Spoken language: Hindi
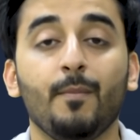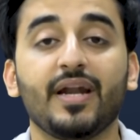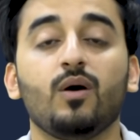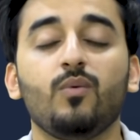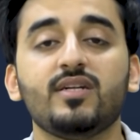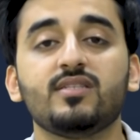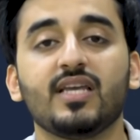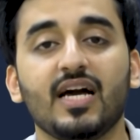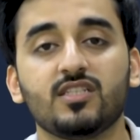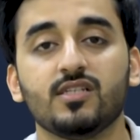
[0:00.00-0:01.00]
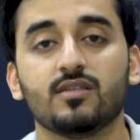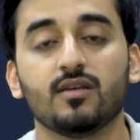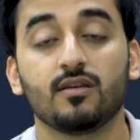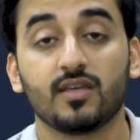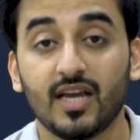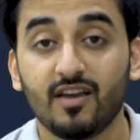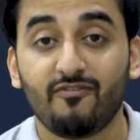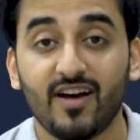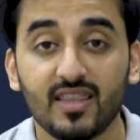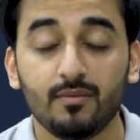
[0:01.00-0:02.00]
है मेटावर्स क्या चीज़ है क्या ये
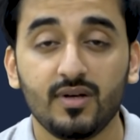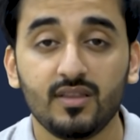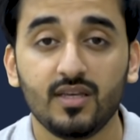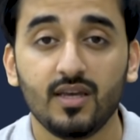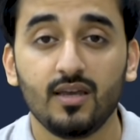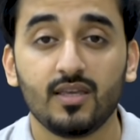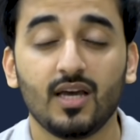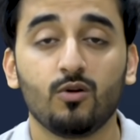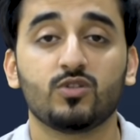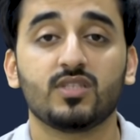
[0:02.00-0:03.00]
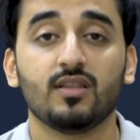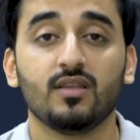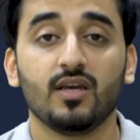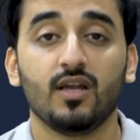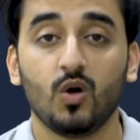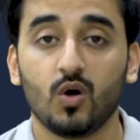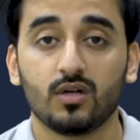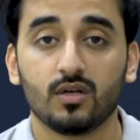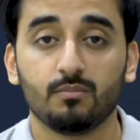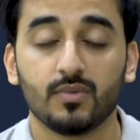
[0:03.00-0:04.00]
फ़ायदेमंद है या नुकसानदेह है
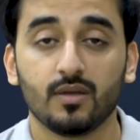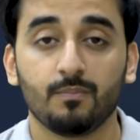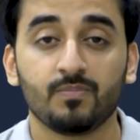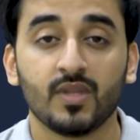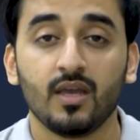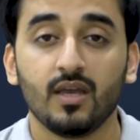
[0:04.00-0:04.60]
लॉन्ग टर्म में